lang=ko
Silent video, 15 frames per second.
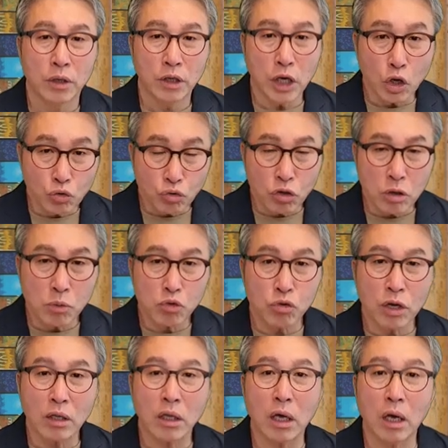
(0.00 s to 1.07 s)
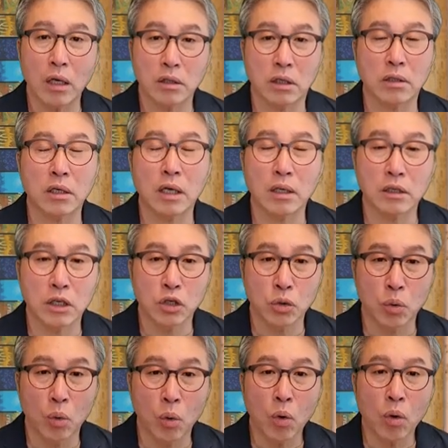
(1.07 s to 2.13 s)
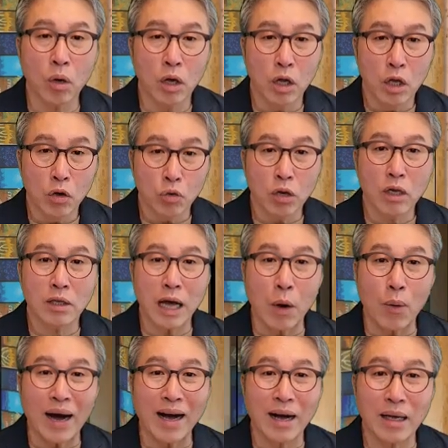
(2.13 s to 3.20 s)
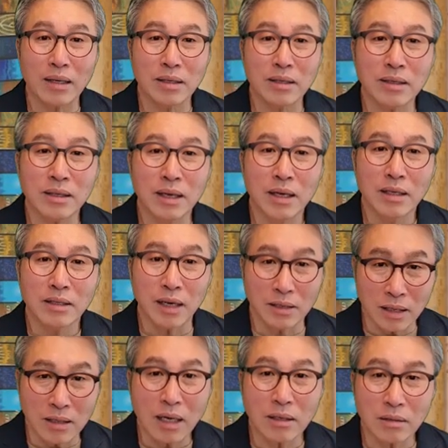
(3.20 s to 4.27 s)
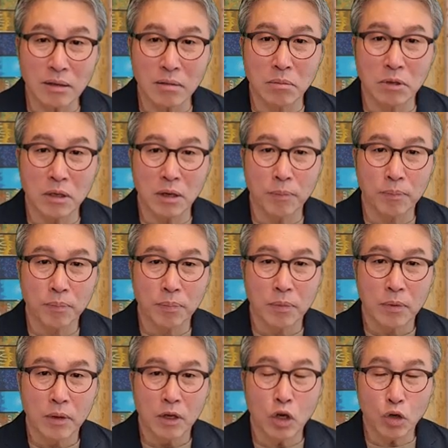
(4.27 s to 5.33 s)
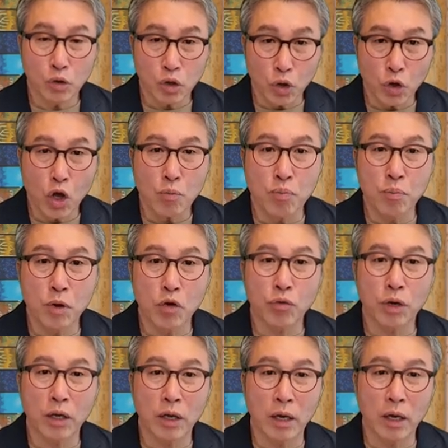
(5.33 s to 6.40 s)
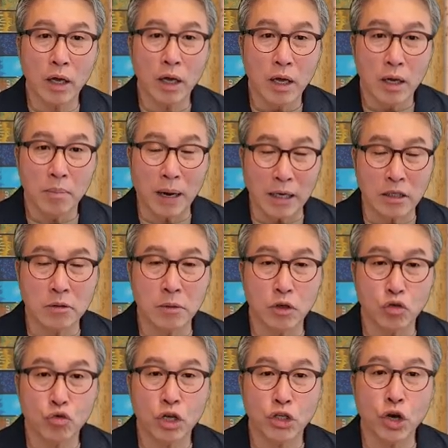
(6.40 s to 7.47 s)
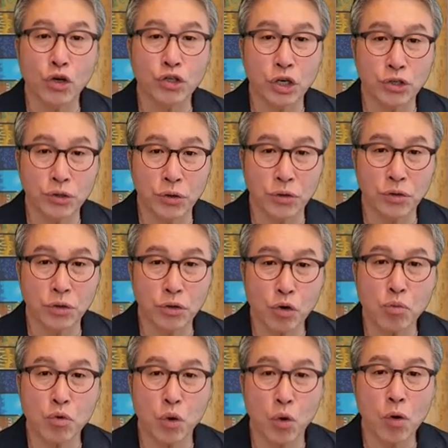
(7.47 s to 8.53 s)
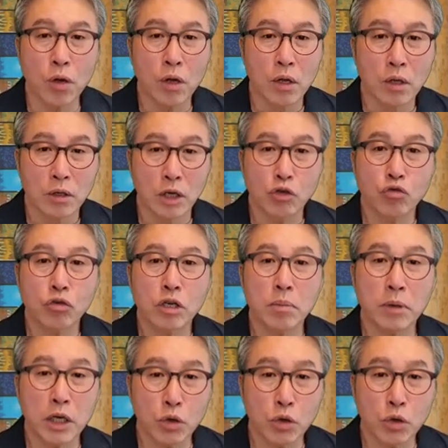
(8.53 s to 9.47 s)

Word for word: 예수님은 우리의 대제사장 되시고 우리는 다 왕 같은 제사장들입니다. 이건 성경이 분명히 우리에게 말씀해 주신 우리의 정체성이죠. 그러므로 예수님